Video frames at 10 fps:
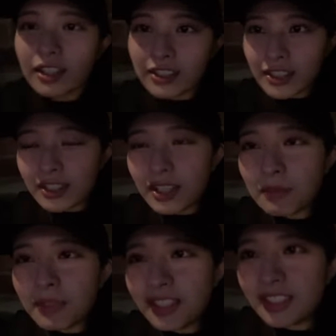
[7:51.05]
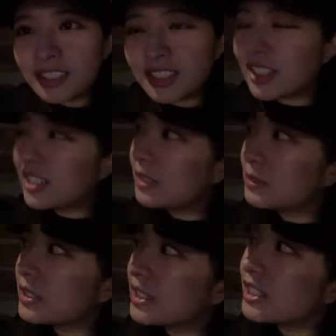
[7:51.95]
絶対持ってる時間
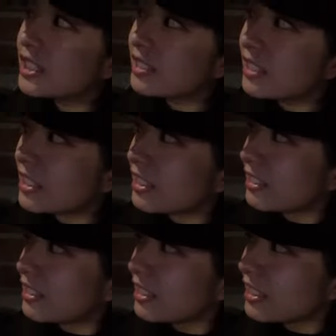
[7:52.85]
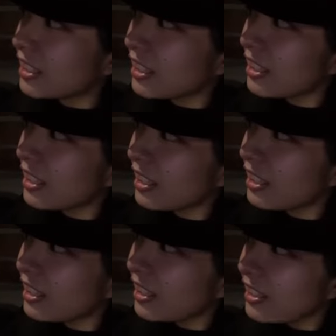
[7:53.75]
眠くなっちゃうんだけどやだ
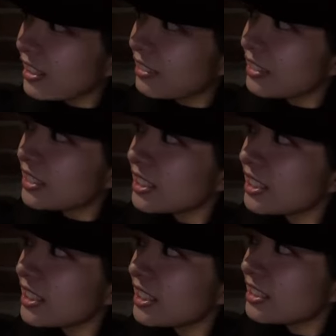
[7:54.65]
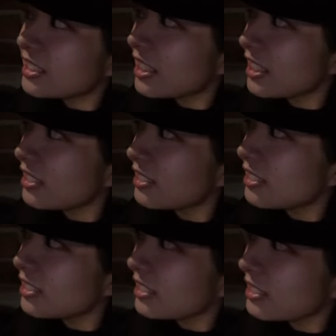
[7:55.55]
眠くなりたくないよ
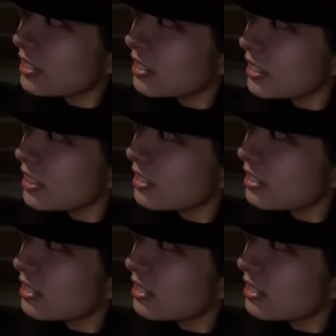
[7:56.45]
どうしよう